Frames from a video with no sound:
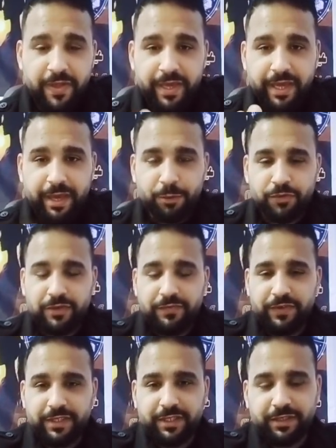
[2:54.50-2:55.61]
أو
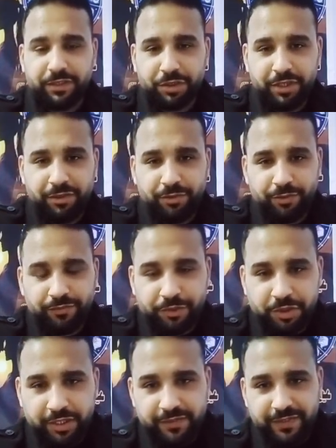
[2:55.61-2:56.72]
صفة التشتت في
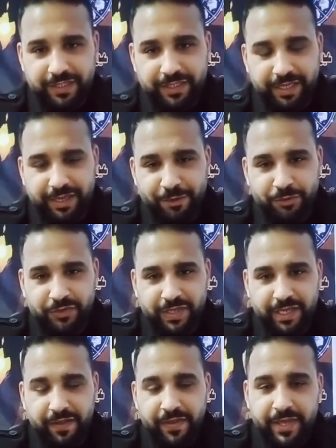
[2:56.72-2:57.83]
شخصية
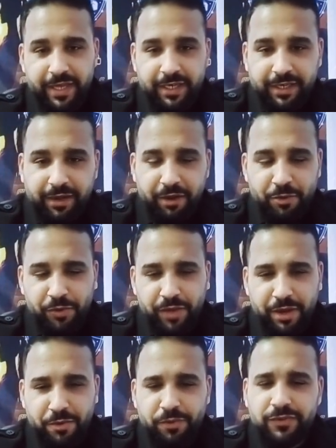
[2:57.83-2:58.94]
الجوزاء رجل
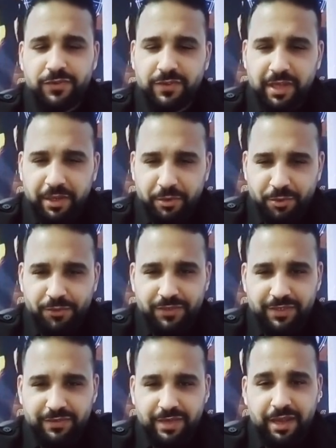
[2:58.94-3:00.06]
او انثى نقطة
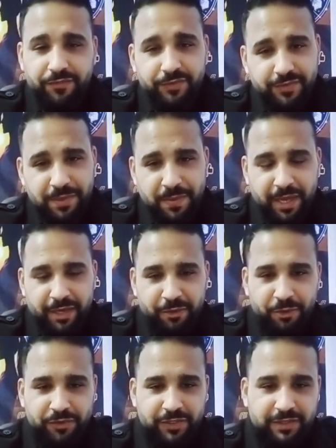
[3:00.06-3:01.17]
ضعف طبعا
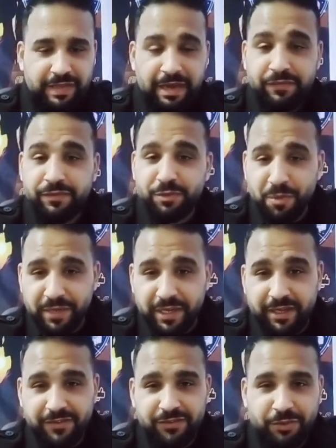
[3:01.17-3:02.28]
نقطة ضعف
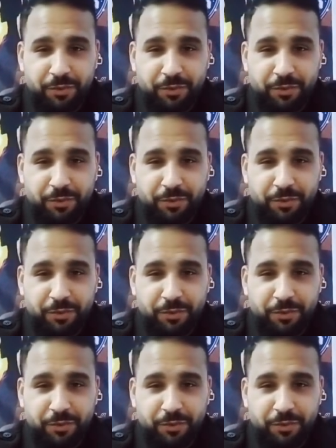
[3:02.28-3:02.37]
وبيخسروا